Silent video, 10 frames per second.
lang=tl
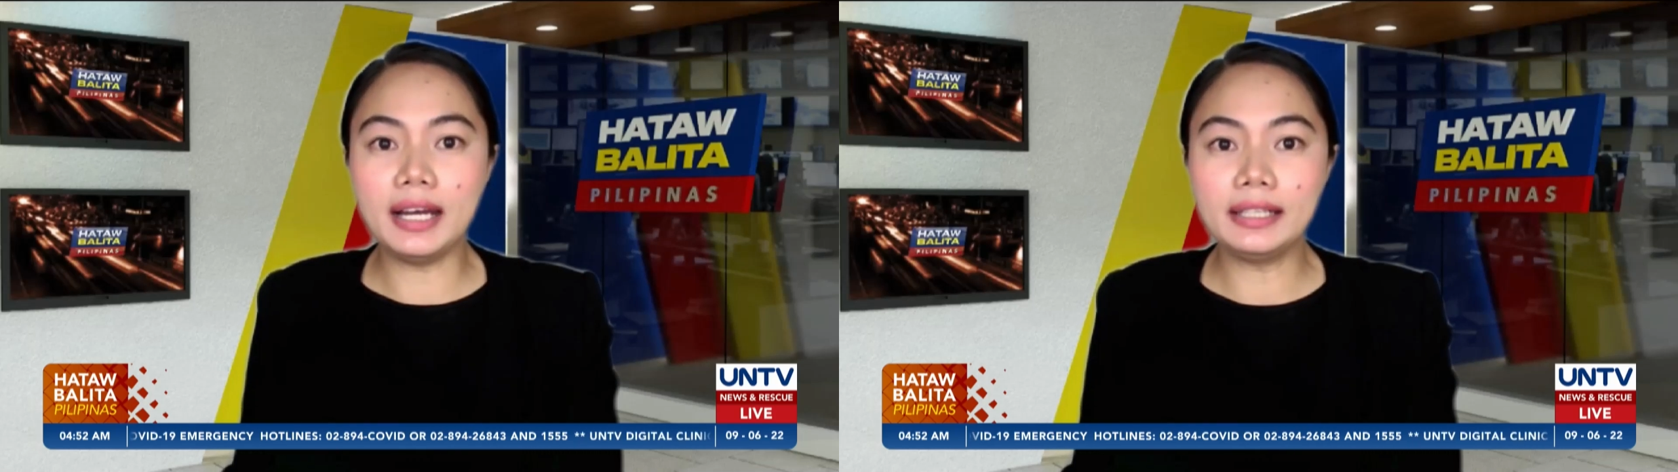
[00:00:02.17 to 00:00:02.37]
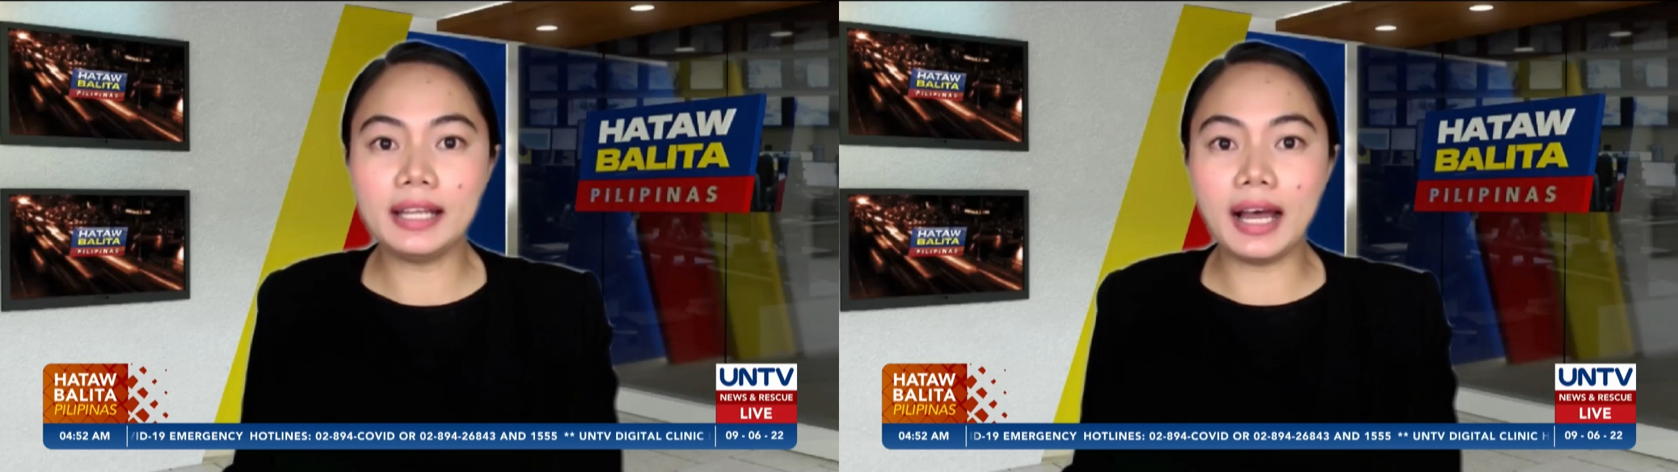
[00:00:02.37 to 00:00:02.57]

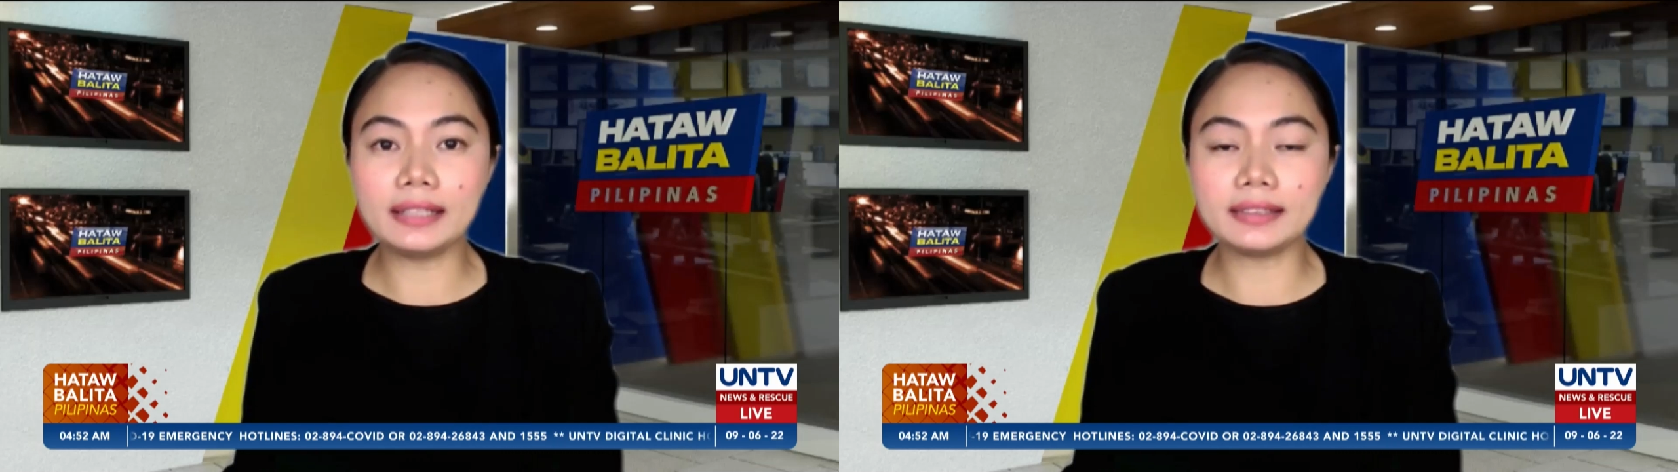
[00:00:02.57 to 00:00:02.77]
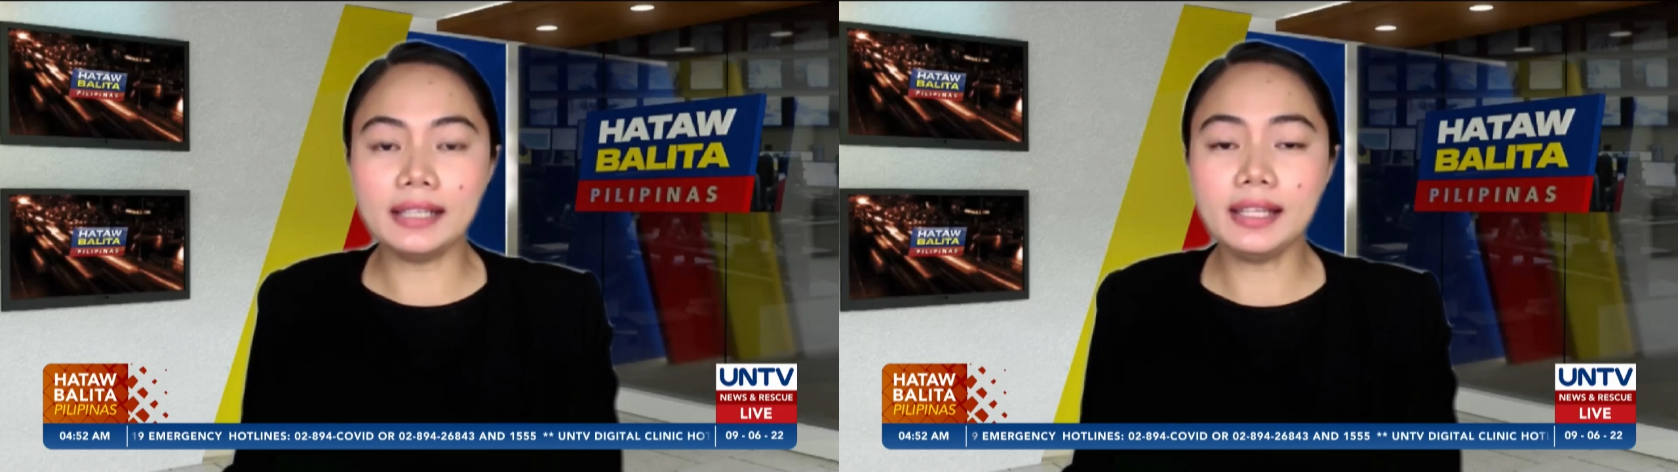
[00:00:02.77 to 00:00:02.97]
na
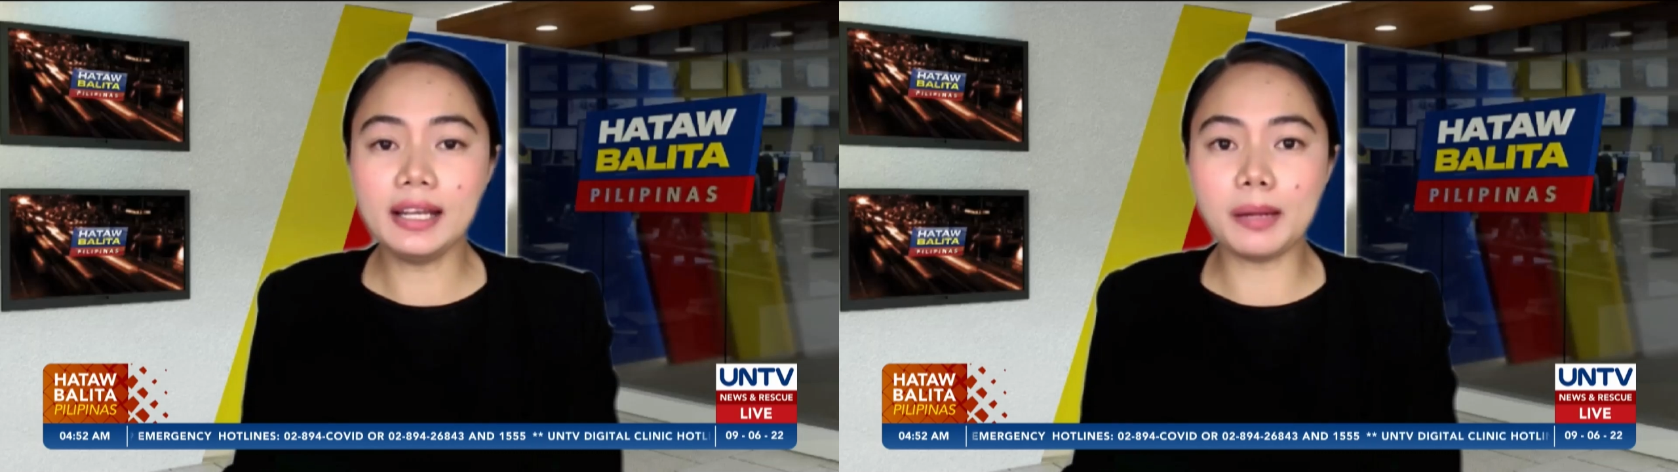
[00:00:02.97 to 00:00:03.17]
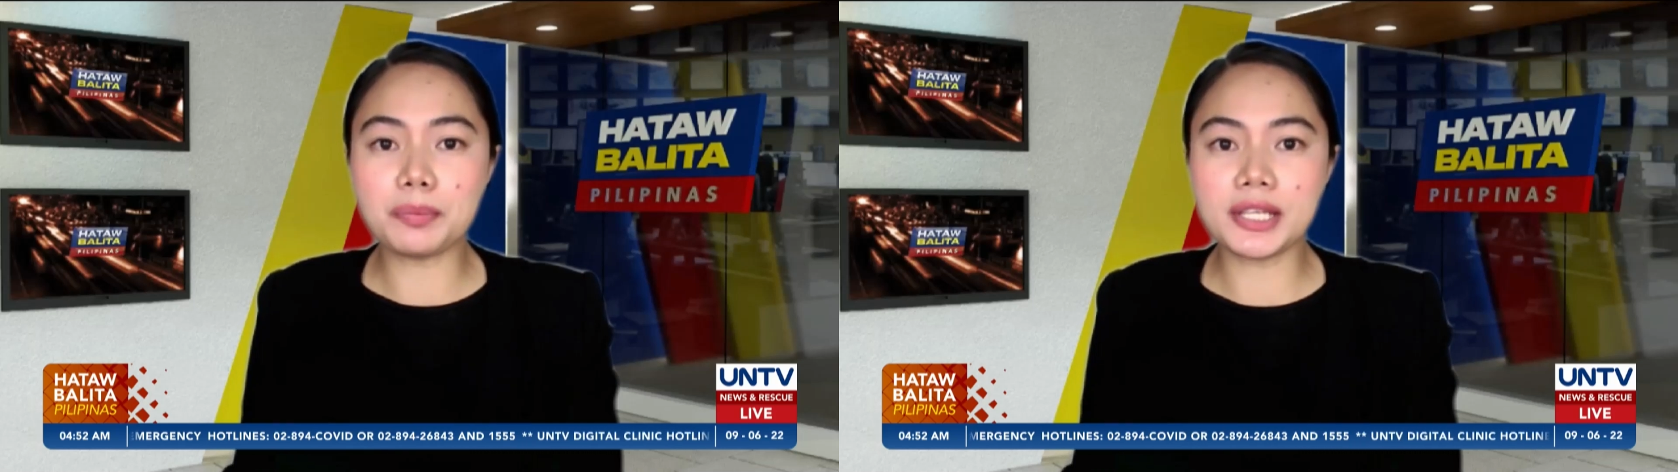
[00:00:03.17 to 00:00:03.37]

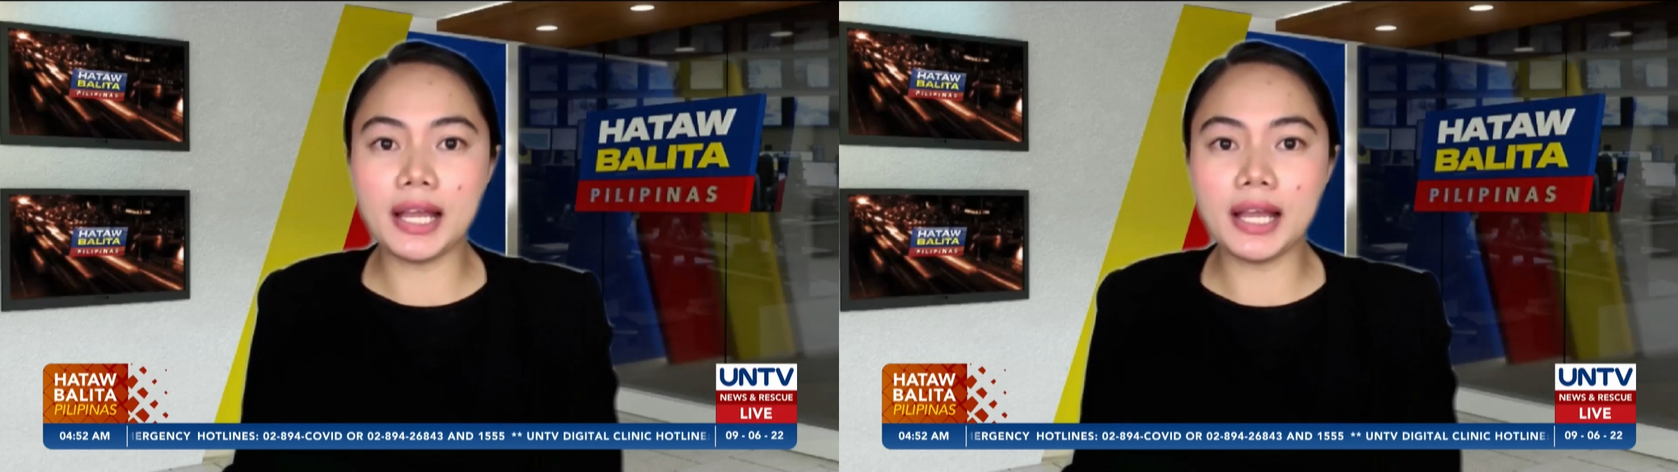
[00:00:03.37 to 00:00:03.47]
nakatatanggap